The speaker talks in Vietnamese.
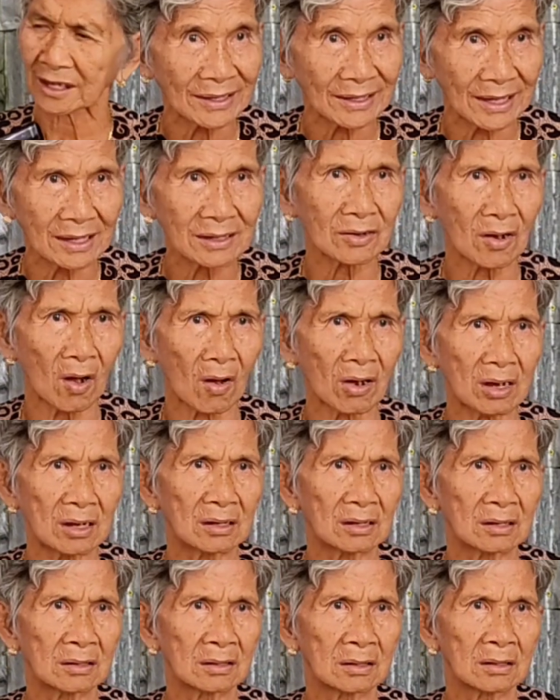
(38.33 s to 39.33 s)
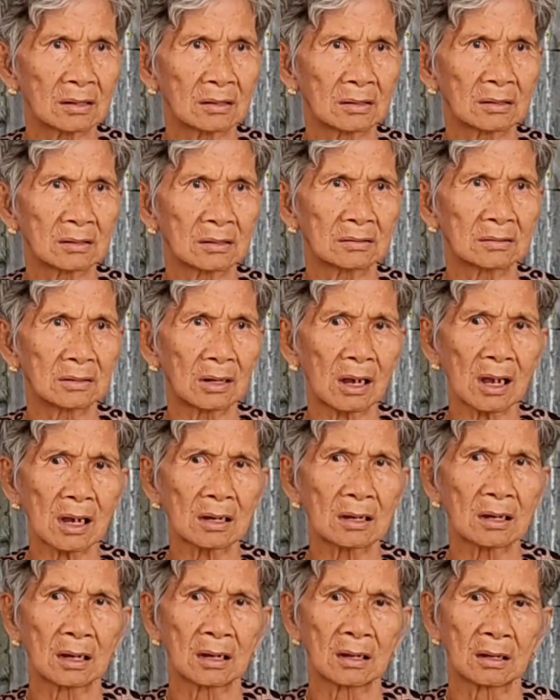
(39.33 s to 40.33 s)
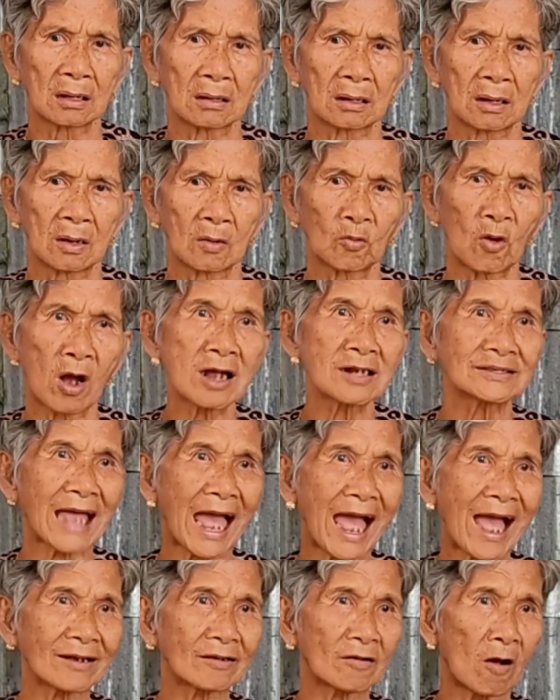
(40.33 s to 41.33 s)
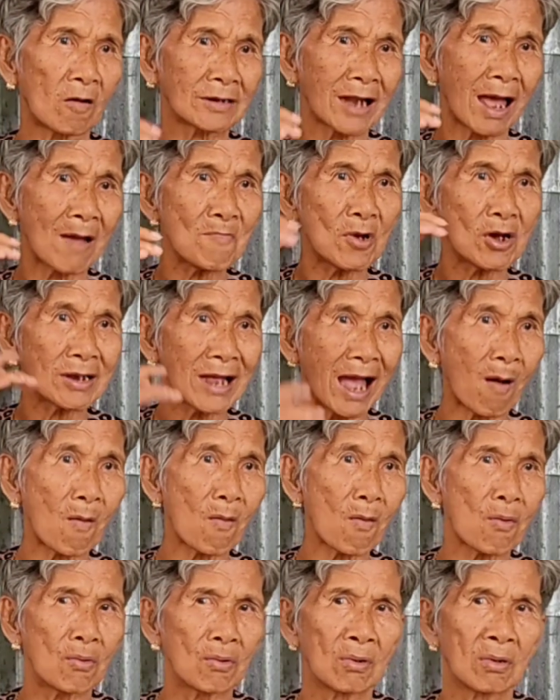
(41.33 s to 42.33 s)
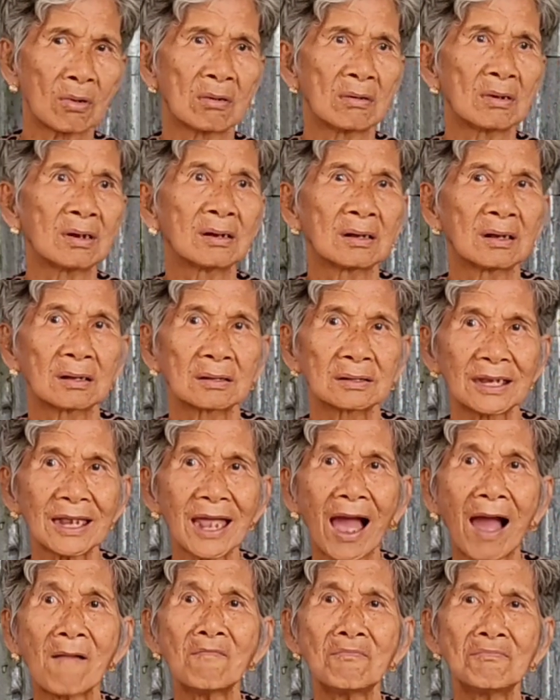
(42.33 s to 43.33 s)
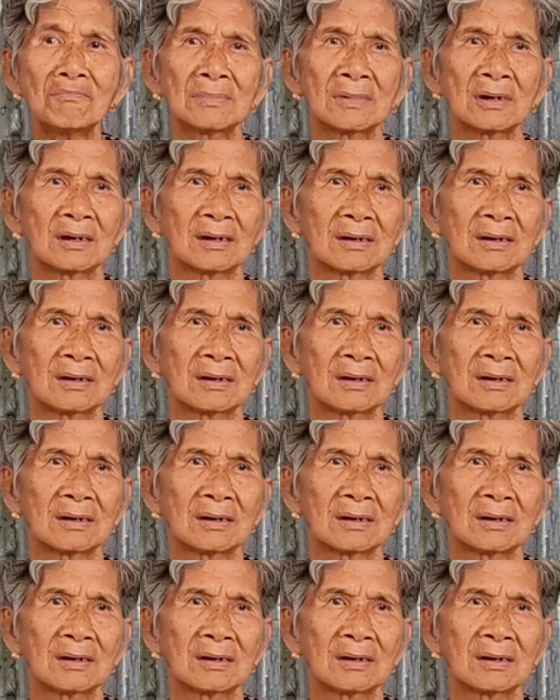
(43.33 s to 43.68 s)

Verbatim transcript: là vậy đó con nó quân tàn còn đá mưa ngâu thấy không